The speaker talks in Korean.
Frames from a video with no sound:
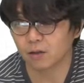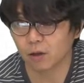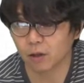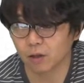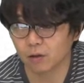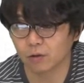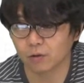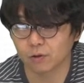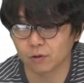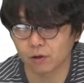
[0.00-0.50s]

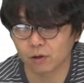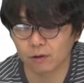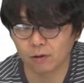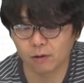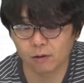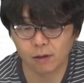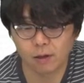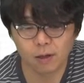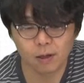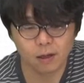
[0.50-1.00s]
되는 거죠.
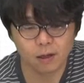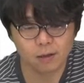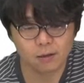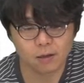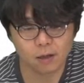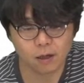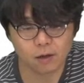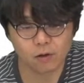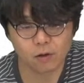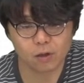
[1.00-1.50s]

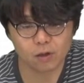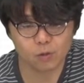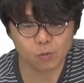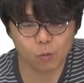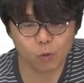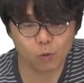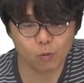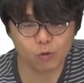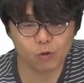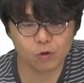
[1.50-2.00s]
자 이렇게 해서
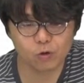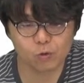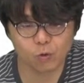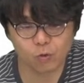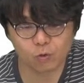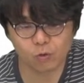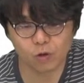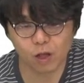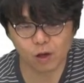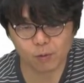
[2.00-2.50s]
포문을
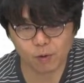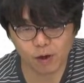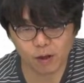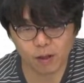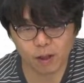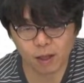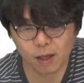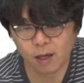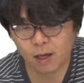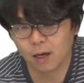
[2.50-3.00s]
돌고
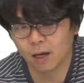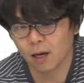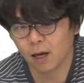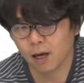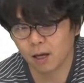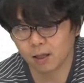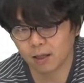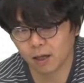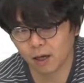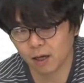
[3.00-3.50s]
나면
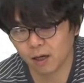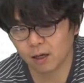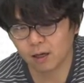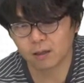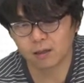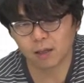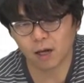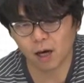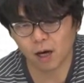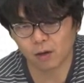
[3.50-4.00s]
해당
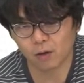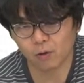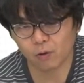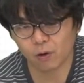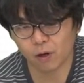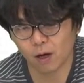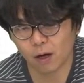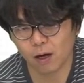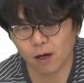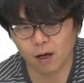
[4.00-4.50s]

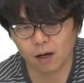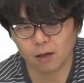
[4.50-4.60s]
단어가